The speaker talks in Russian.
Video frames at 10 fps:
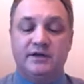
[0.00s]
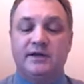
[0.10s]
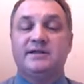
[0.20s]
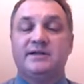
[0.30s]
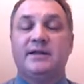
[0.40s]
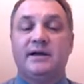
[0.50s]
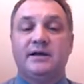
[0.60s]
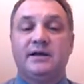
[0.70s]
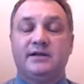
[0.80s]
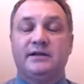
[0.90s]

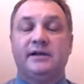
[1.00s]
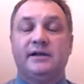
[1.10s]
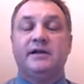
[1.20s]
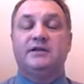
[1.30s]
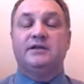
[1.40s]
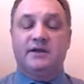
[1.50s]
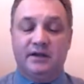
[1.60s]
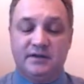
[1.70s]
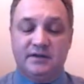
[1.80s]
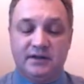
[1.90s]
Национальная технологическая
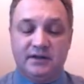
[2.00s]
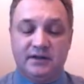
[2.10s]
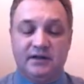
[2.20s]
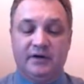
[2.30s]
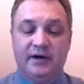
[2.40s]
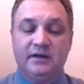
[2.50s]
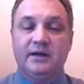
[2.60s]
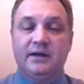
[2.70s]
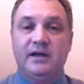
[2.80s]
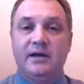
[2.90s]
инициатива
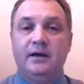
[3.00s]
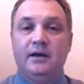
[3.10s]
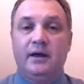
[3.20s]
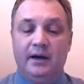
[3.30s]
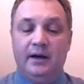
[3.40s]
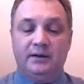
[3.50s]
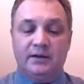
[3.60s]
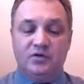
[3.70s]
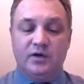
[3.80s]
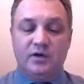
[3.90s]
НТИ. Это
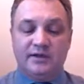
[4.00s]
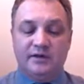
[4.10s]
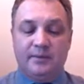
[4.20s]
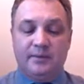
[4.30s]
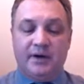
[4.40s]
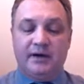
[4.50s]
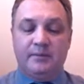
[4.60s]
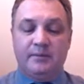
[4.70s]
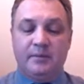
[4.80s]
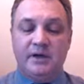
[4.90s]
государственная
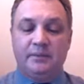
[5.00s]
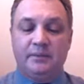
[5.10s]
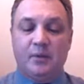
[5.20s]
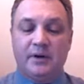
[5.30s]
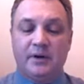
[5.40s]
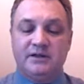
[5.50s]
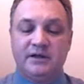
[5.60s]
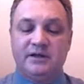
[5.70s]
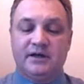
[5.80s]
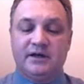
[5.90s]
программа мер по
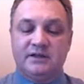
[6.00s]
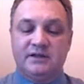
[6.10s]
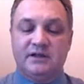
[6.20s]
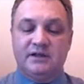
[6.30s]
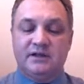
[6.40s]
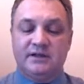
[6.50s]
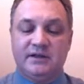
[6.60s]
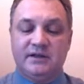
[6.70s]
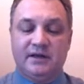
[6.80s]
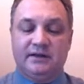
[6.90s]
поддержке развития в
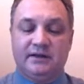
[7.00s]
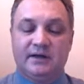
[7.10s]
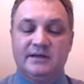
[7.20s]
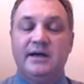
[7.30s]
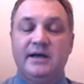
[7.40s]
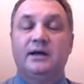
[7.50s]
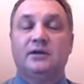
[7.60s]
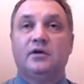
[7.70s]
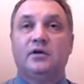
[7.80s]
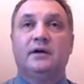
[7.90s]
России отраслей,
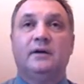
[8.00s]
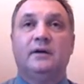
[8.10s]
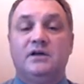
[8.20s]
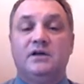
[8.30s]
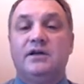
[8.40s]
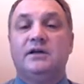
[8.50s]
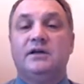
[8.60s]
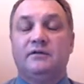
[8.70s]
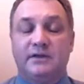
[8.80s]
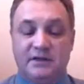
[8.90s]
которые в течение
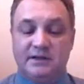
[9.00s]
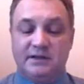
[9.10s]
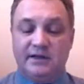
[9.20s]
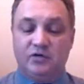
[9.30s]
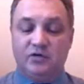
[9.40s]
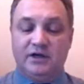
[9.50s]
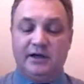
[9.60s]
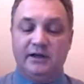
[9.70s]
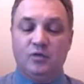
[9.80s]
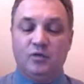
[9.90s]
20 следующих
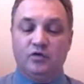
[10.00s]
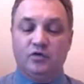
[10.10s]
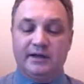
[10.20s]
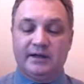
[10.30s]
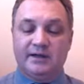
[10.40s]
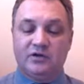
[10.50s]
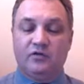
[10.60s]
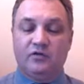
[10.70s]
лет могут стать основой